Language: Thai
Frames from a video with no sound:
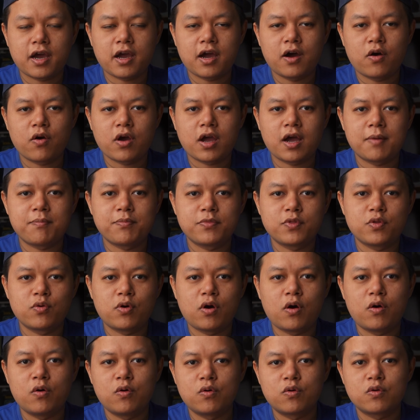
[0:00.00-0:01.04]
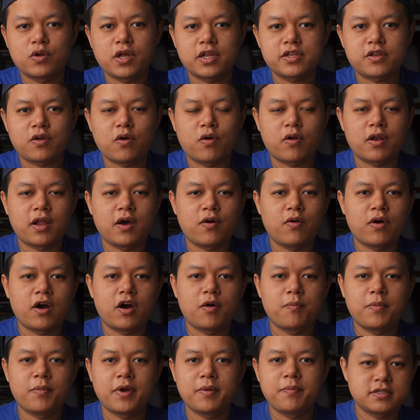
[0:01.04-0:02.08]
เข้ากับตัว Oculus ของเรา
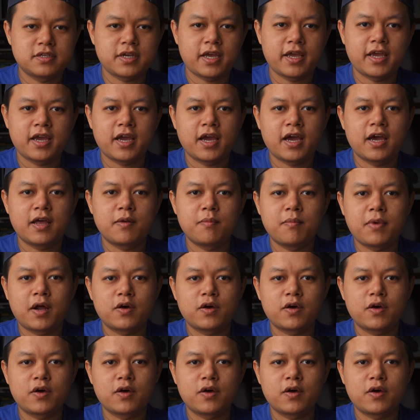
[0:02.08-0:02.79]
เข้าไปใช้งานเบ